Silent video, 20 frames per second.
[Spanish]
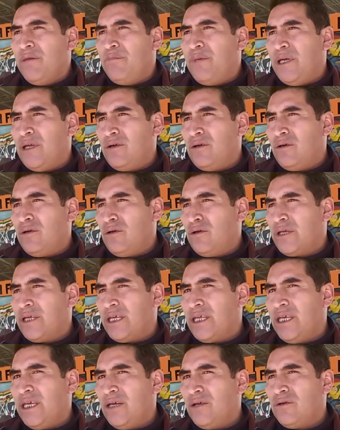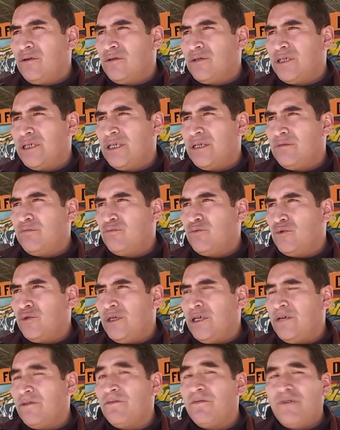Pero lo que quiero ser
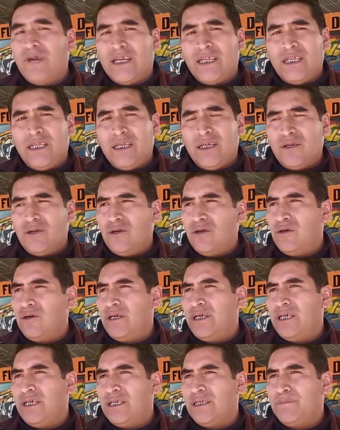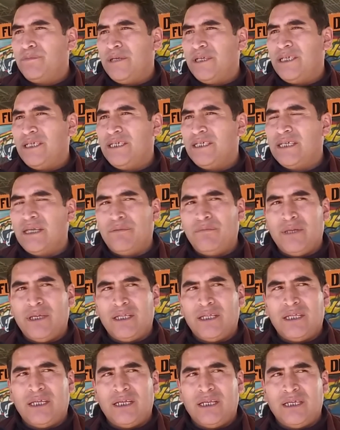muy enfático es
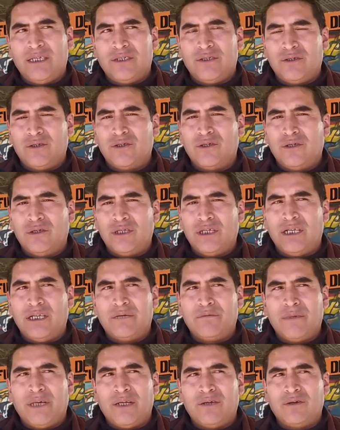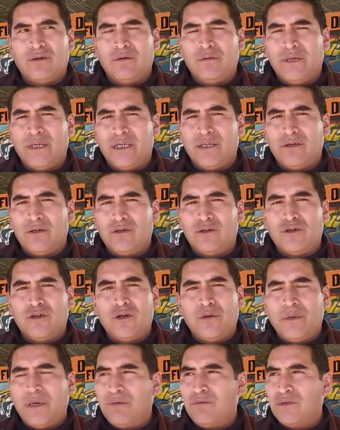precisamente la instrucción del hermano gobernador.
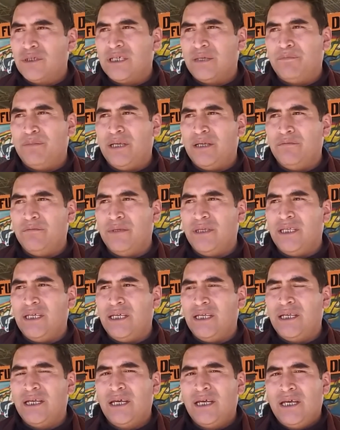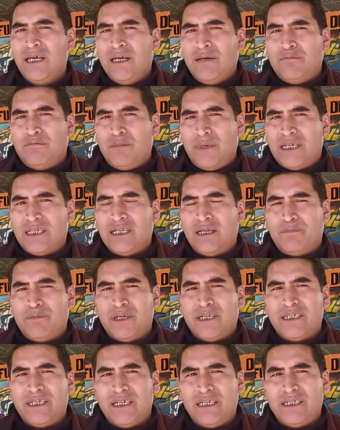No vamos a permitir más la
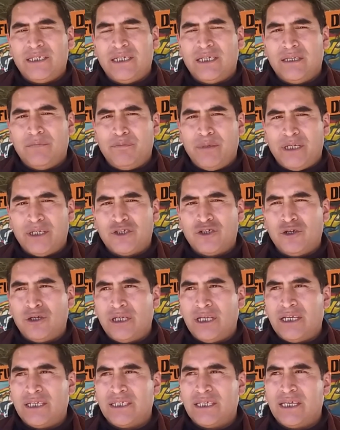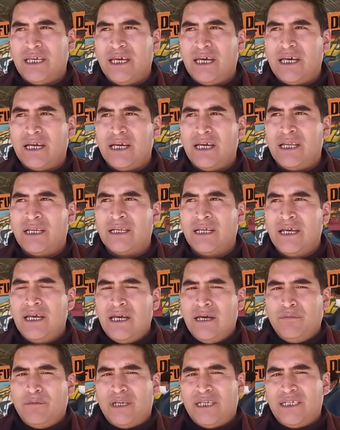presencia de personas que hagan
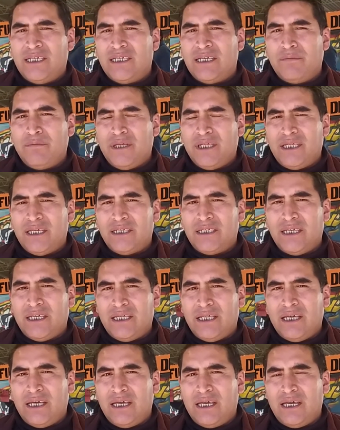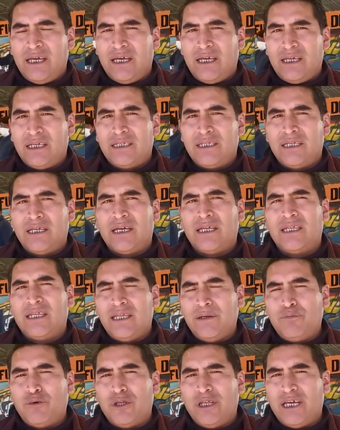precisamente este, de, este
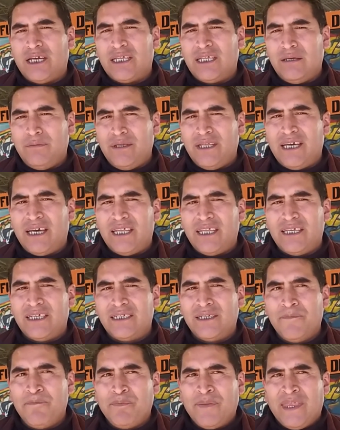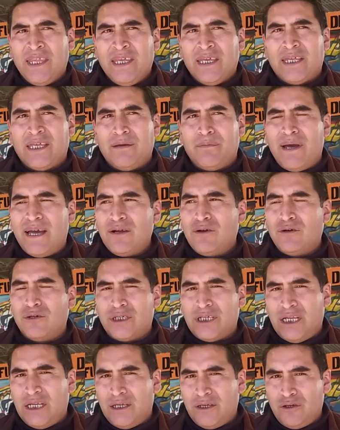tipo de actividades que van
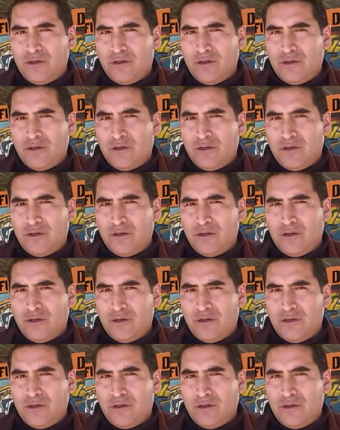contra la